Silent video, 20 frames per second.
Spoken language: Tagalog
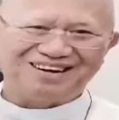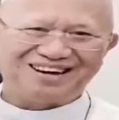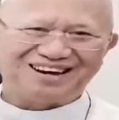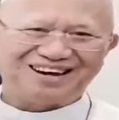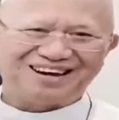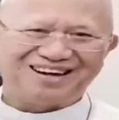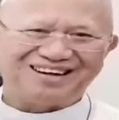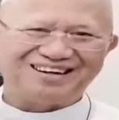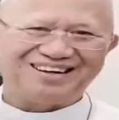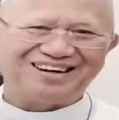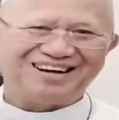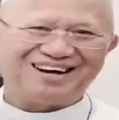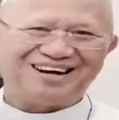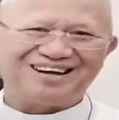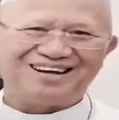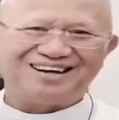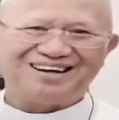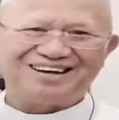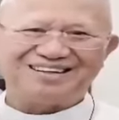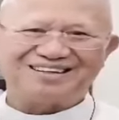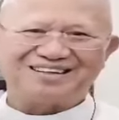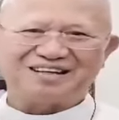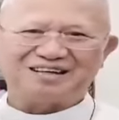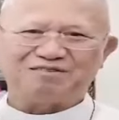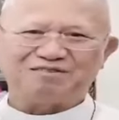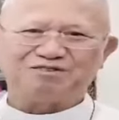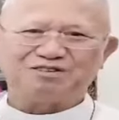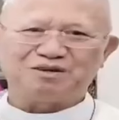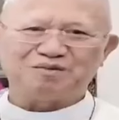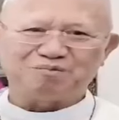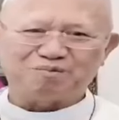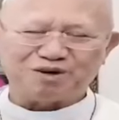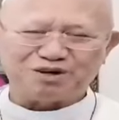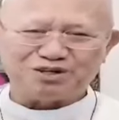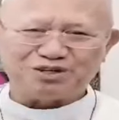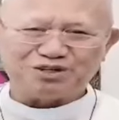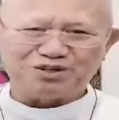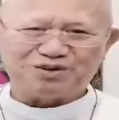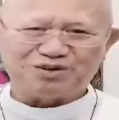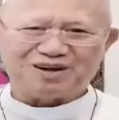And uh, it gives the
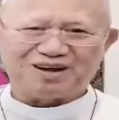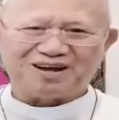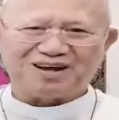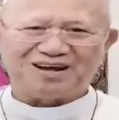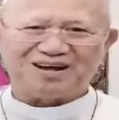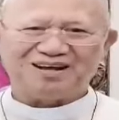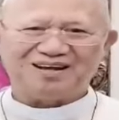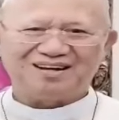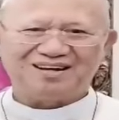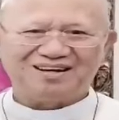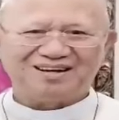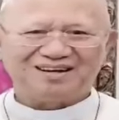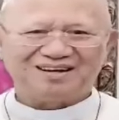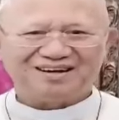impression nga